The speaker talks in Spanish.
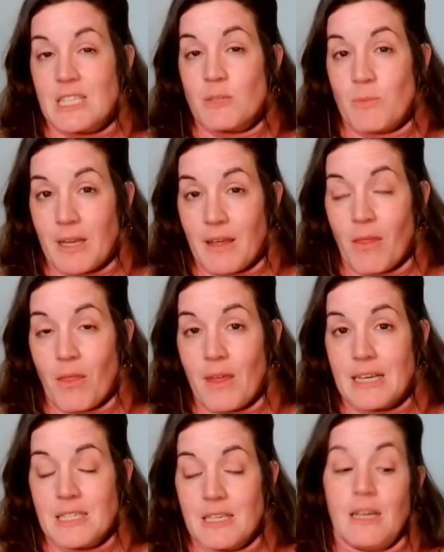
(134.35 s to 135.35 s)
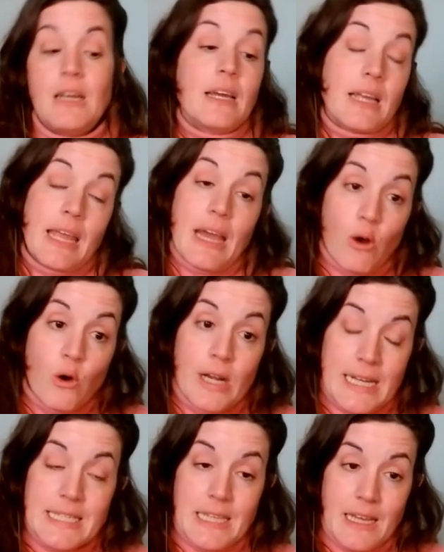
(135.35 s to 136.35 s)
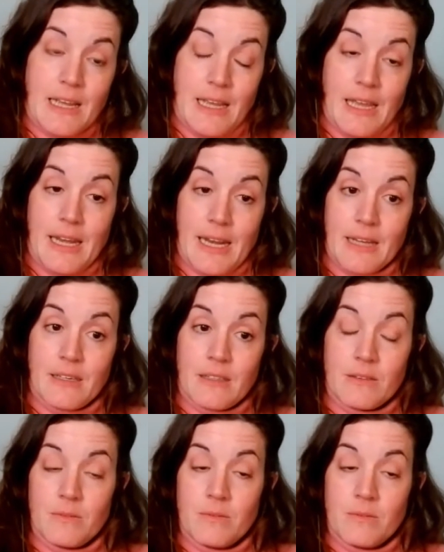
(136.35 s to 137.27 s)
experiencias que ahora sé que eran